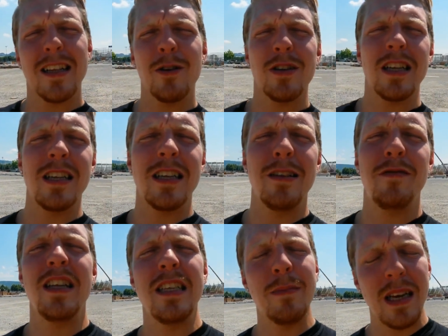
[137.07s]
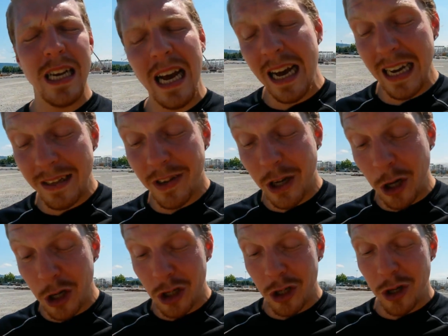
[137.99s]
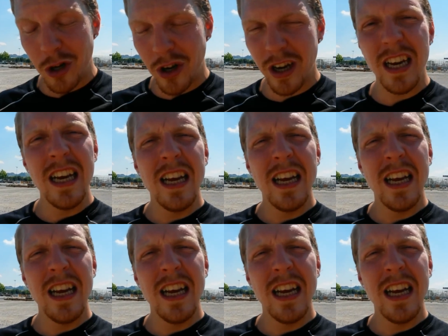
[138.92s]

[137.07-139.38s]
er und dann fällt ihm ein, ah, wir könnten doch,